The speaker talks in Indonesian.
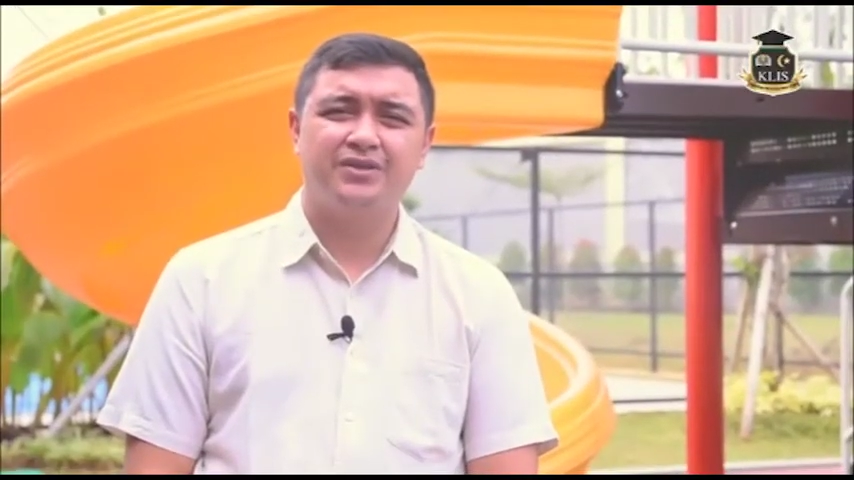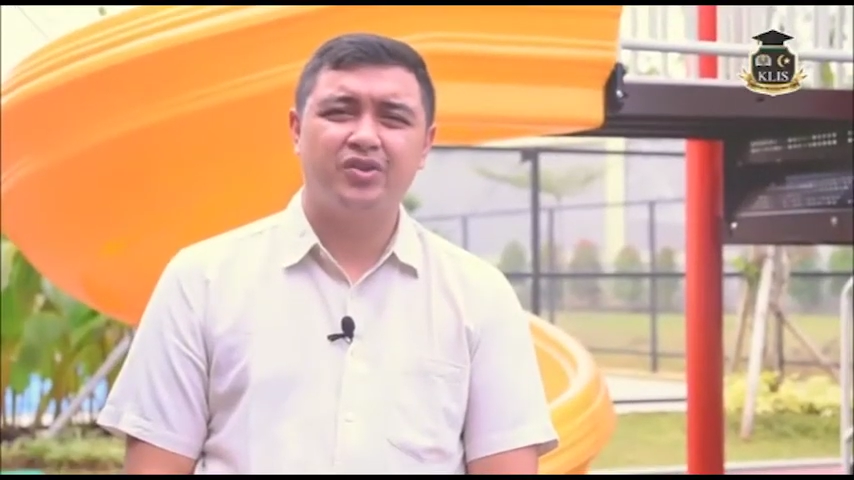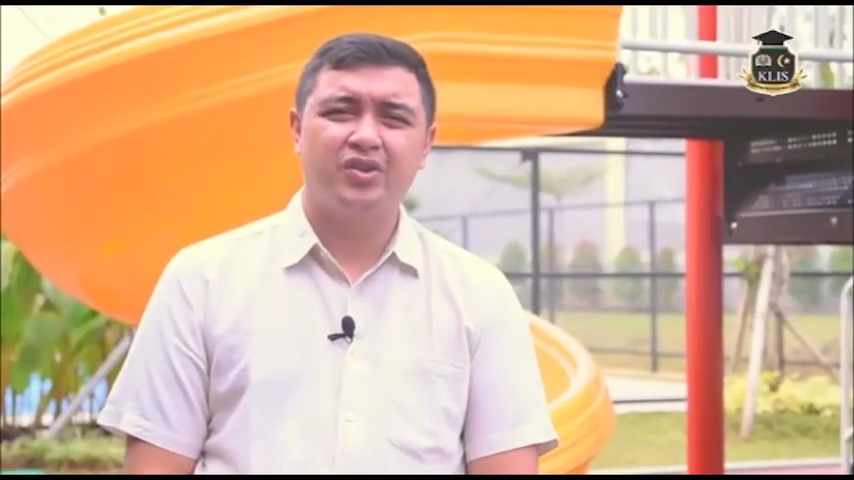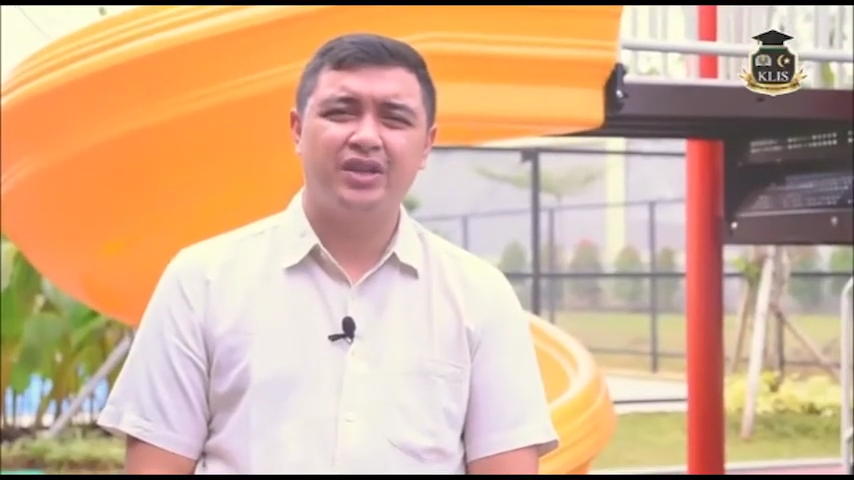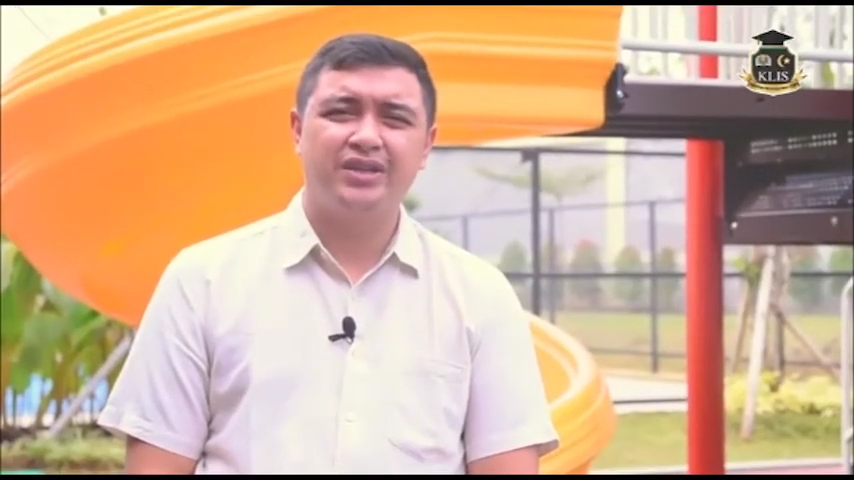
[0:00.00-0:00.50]

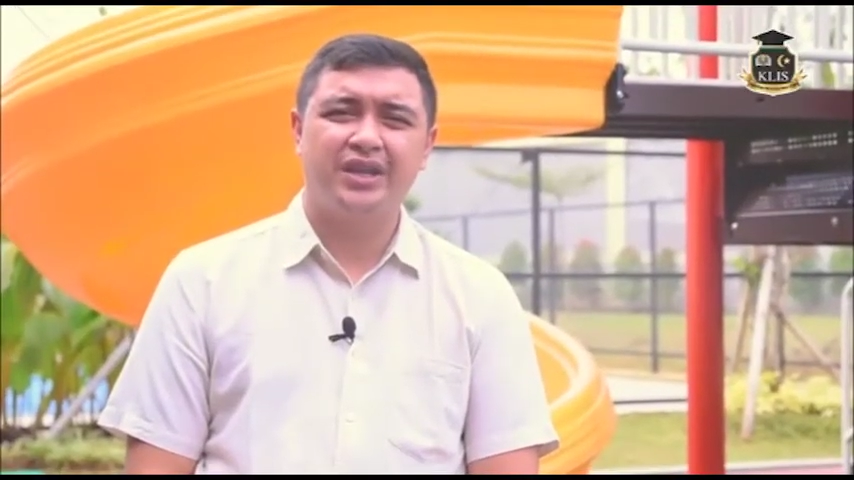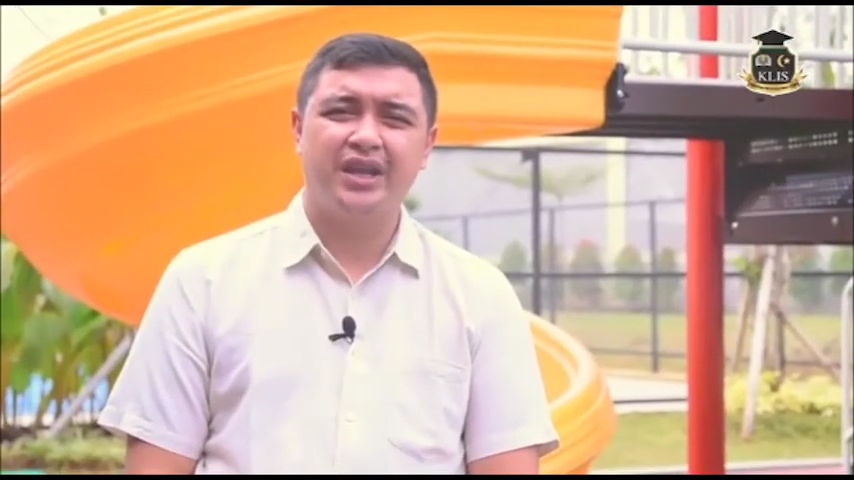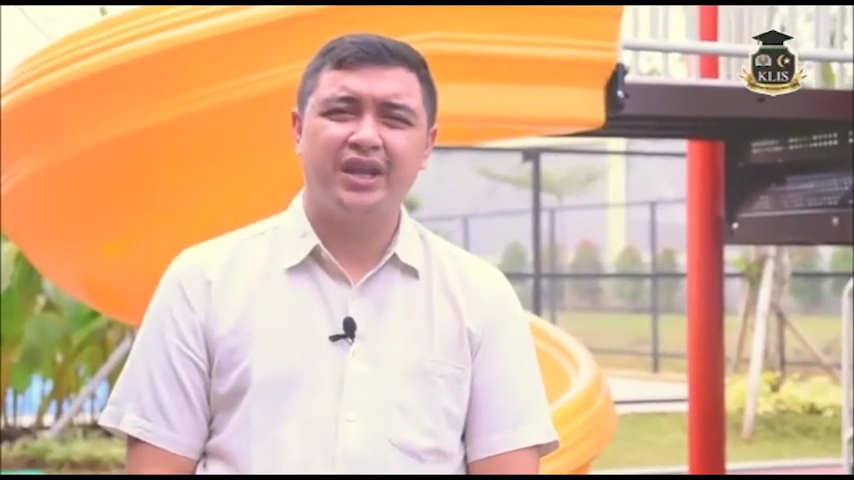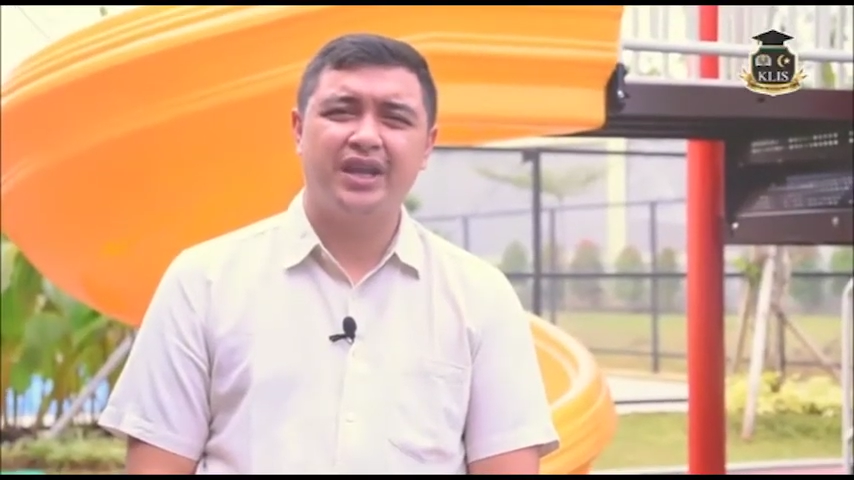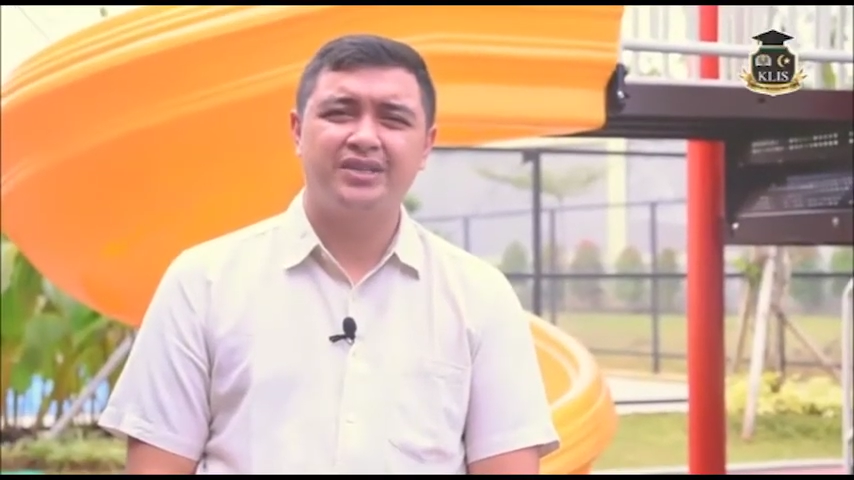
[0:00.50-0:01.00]
sekolah di
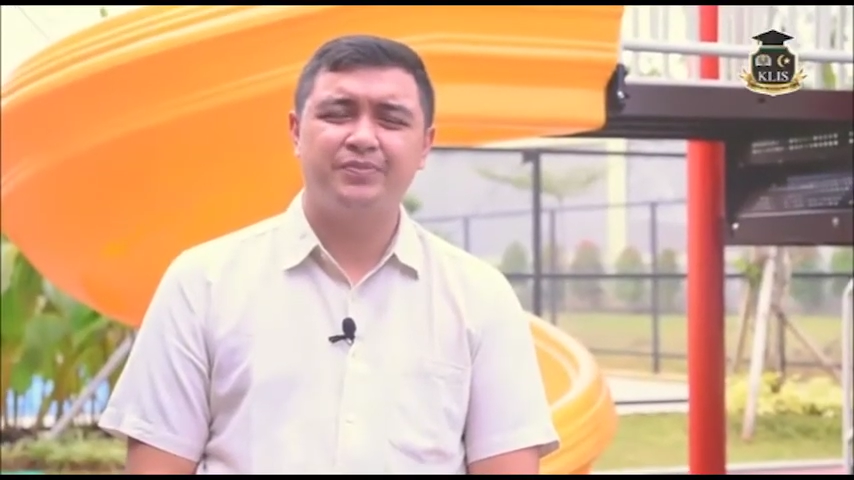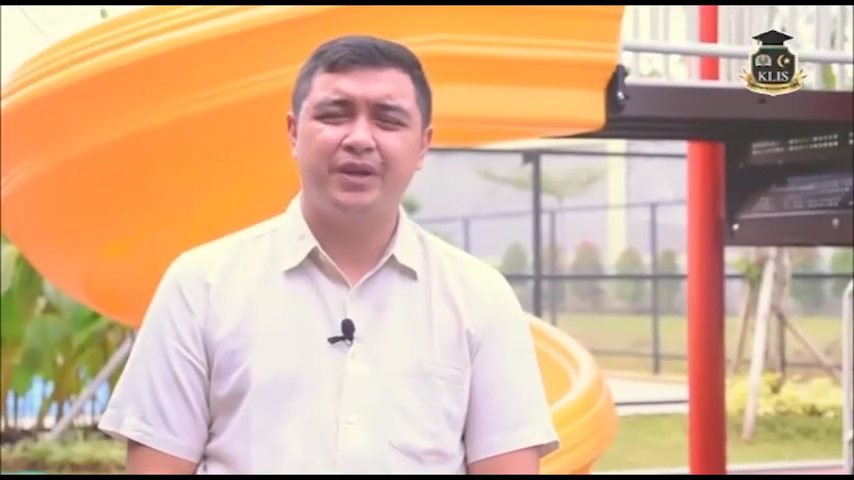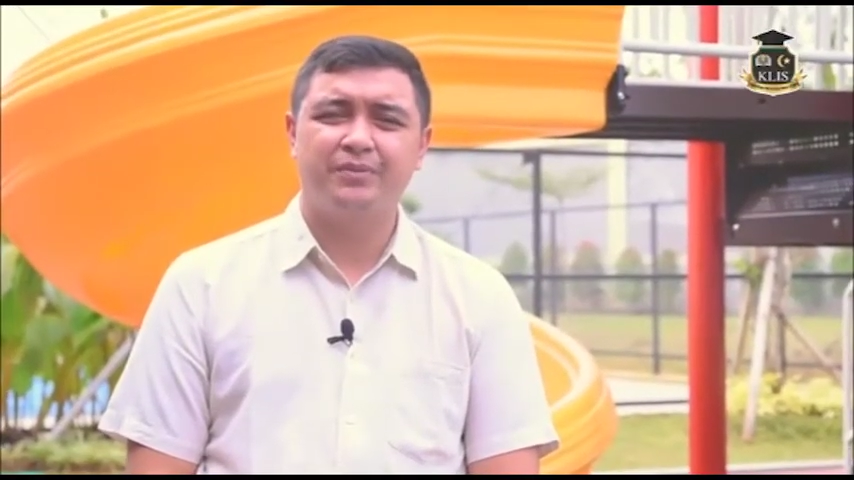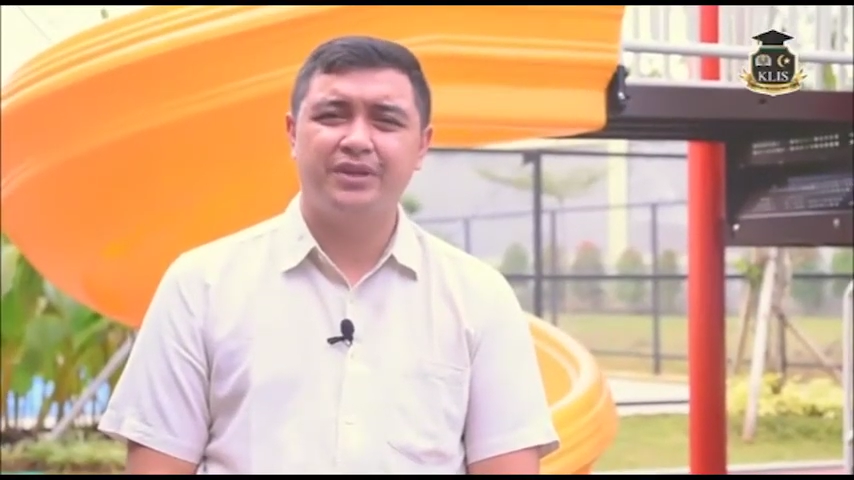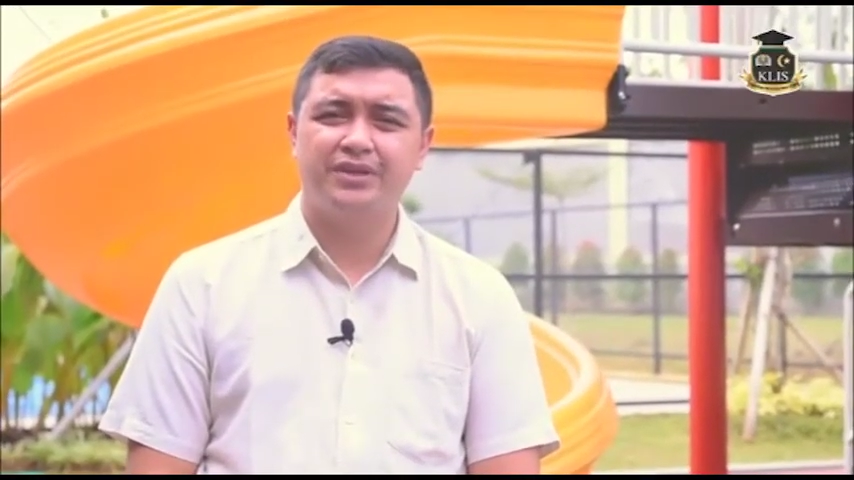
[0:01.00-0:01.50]
KLAS
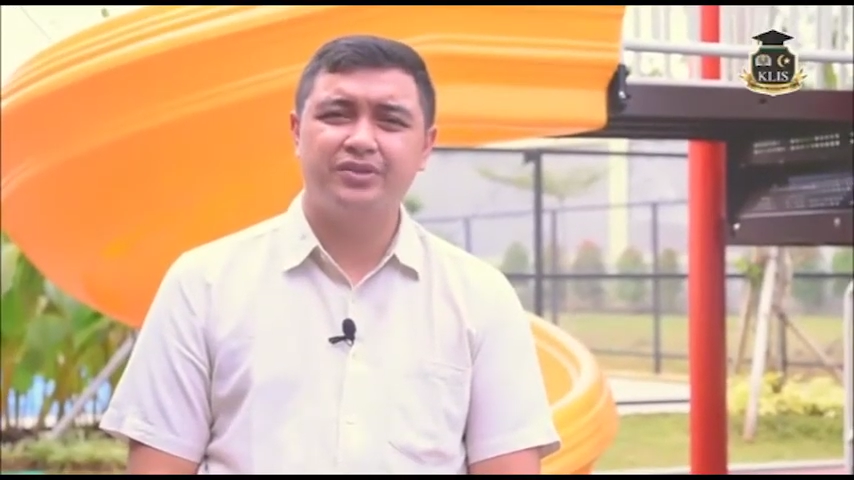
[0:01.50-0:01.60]
Primary